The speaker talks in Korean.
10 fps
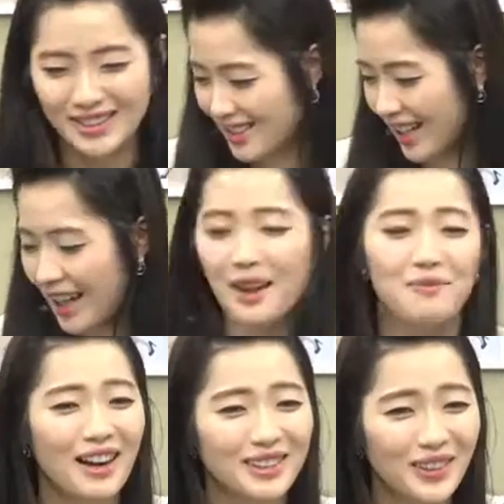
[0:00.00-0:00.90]
진짜 개인
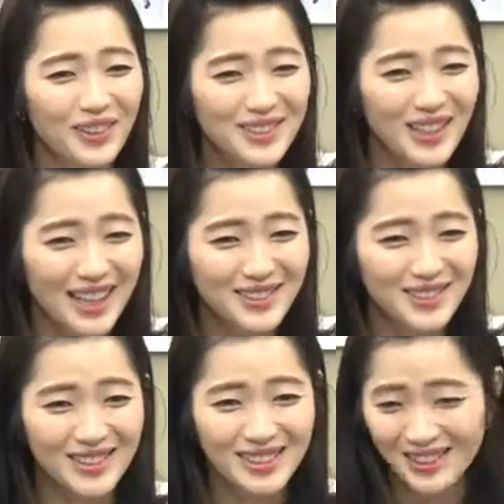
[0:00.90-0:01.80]
방송인 지알
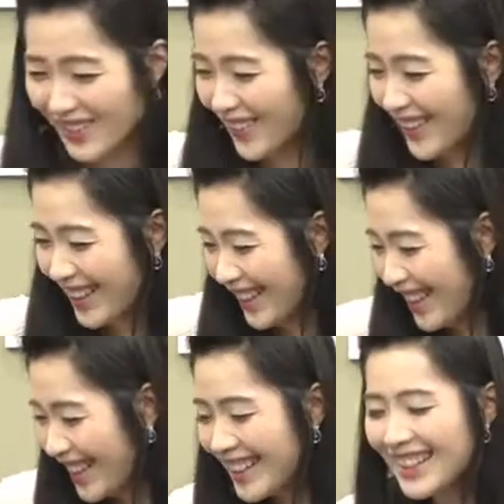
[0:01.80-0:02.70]
수도 있어.
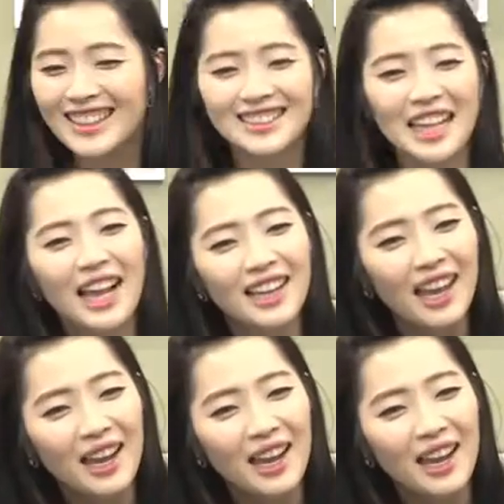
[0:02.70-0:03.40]
생